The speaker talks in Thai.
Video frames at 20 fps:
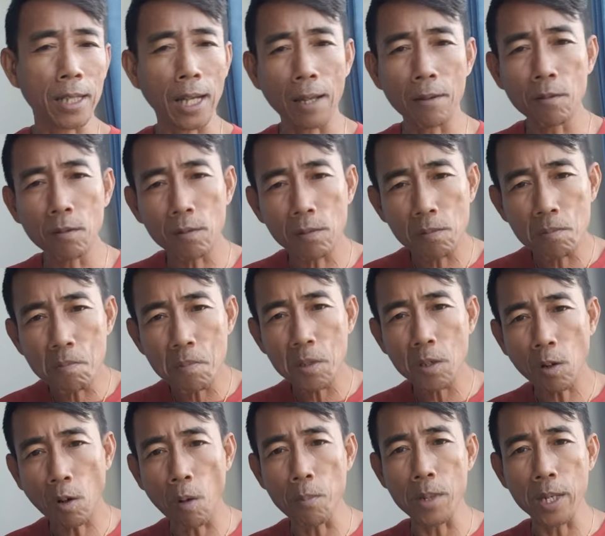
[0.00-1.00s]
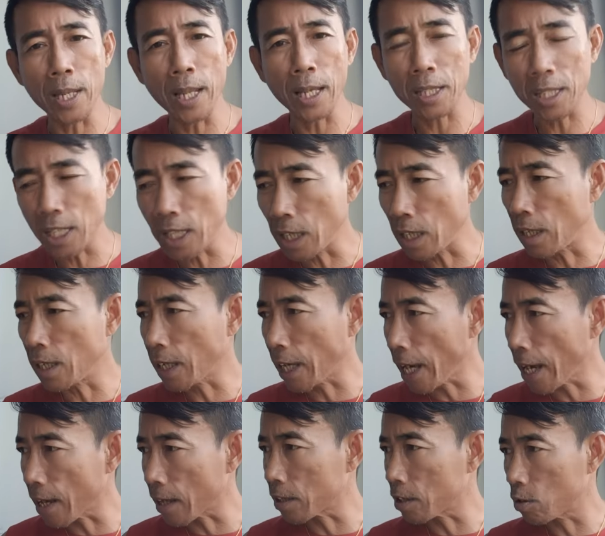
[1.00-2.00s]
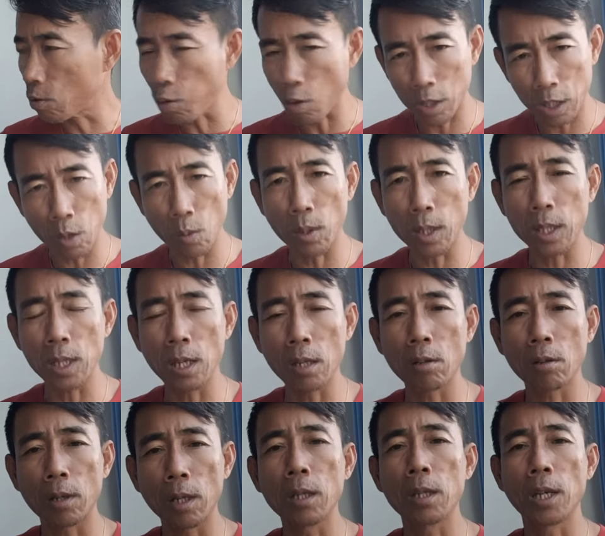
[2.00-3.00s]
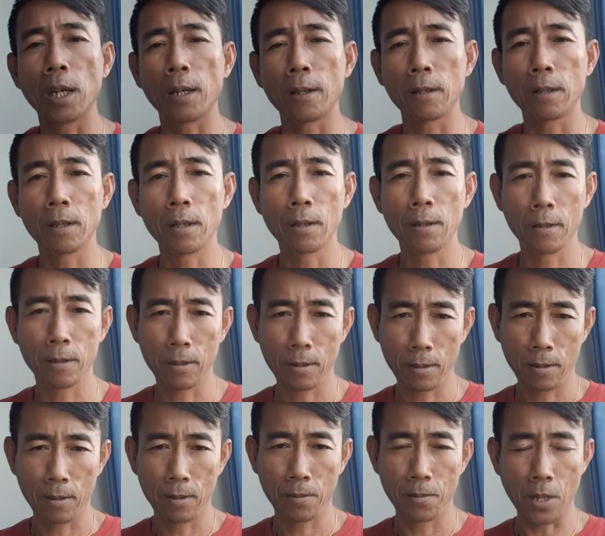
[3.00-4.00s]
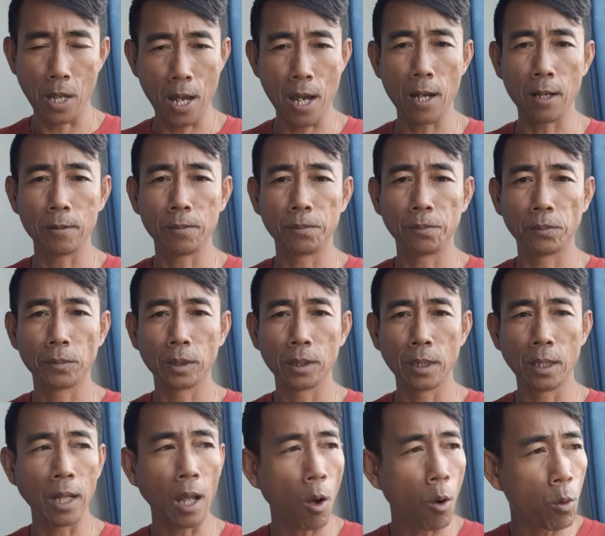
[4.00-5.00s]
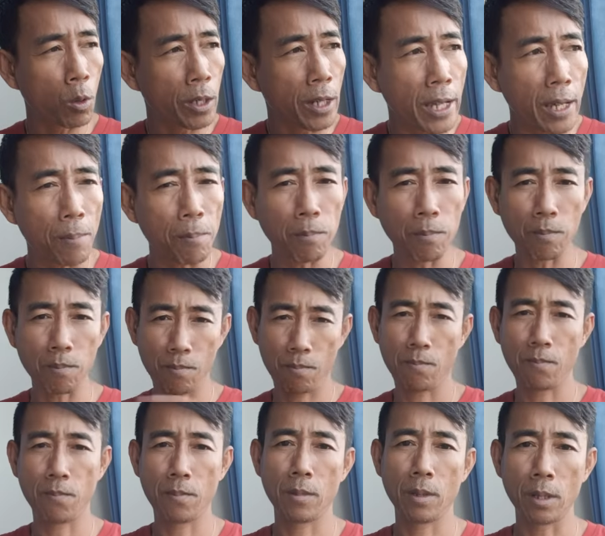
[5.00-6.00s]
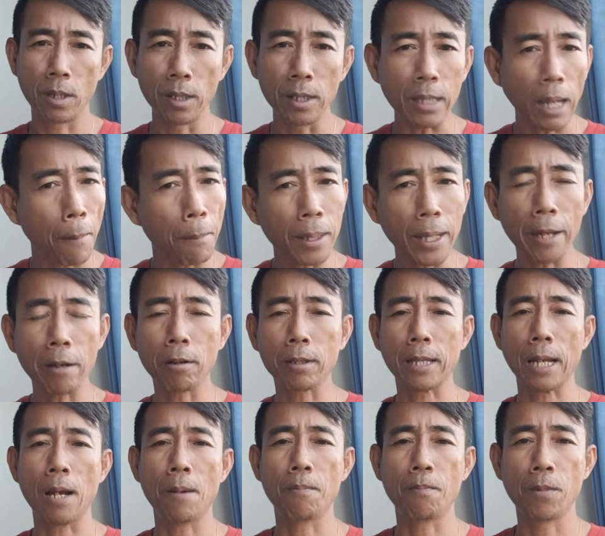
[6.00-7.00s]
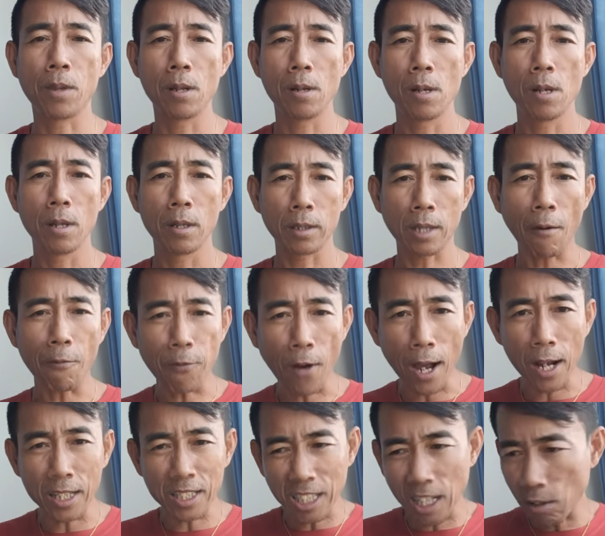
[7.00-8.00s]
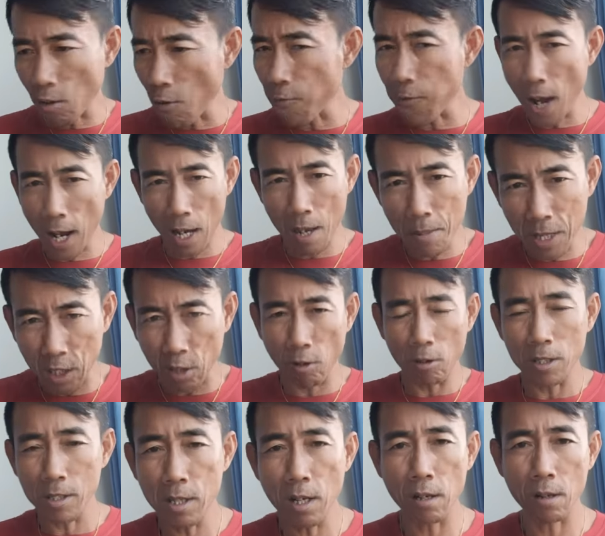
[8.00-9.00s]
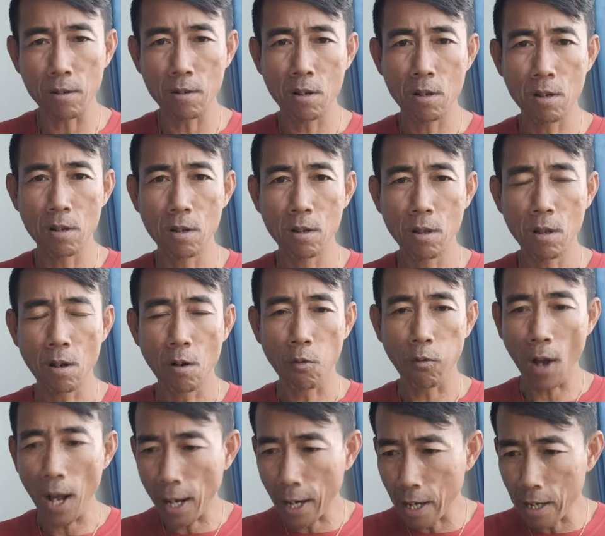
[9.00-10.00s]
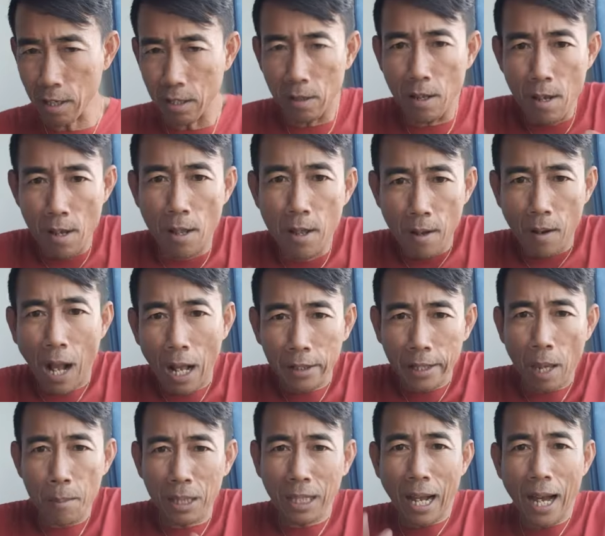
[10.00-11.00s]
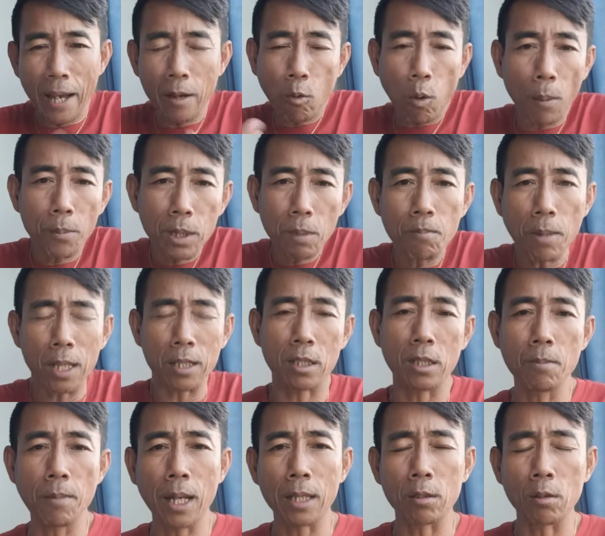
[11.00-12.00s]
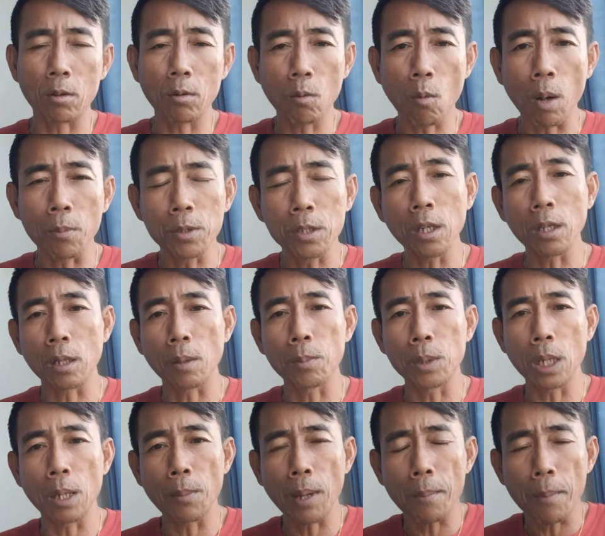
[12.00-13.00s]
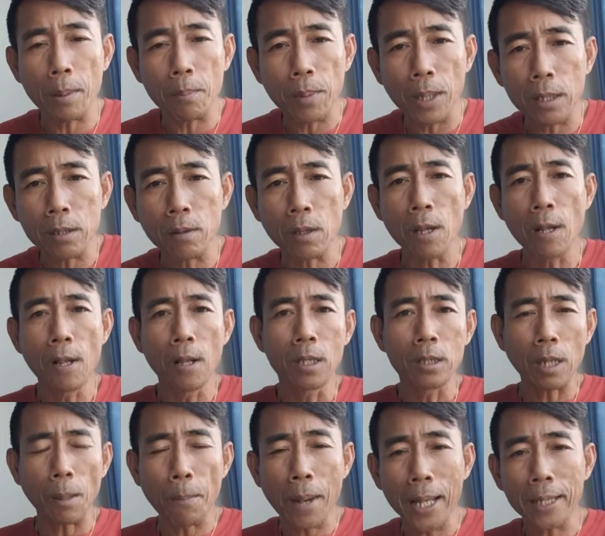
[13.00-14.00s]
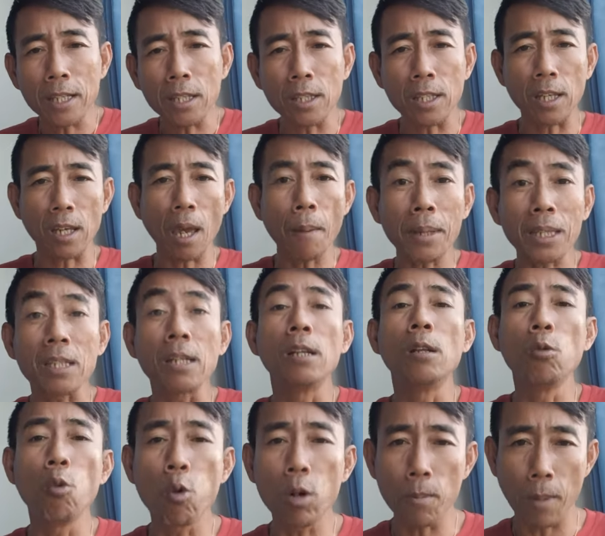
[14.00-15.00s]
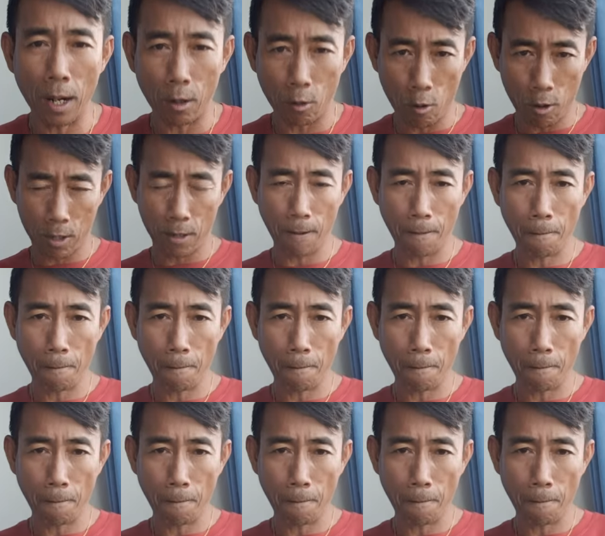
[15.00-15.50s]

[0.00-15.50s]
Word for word: จารย์ก็มีหน้าที่แค่ช่วงชีวิตนี้เท่านั้นเองนะฮะเรารีบ หรือทำอะไรก็ตาม ถ้าฟังอาจารย์ก็ฟังให้มันต่อเนื่องฟังให้ข้างในมันคลายความยึดมั่นถือมั่นความเชื่อเดิมๆให้เป็นเป็นสัมมาทิฏฐิให้มันตื่นรู้ขึ้นมาก่อน